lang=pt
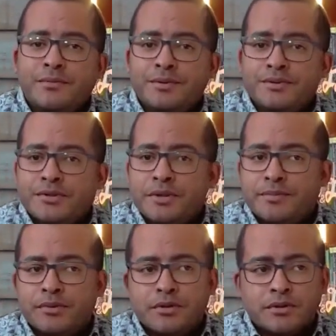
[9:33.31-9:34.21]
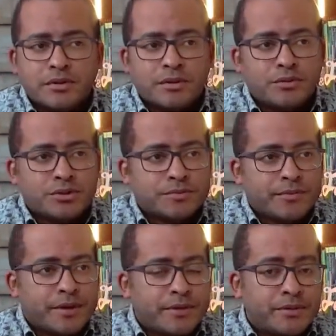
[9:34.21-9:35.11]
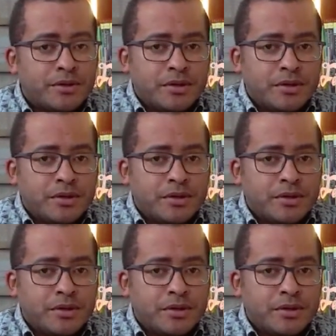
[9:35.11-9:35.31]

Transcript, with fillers: princípio que eu espero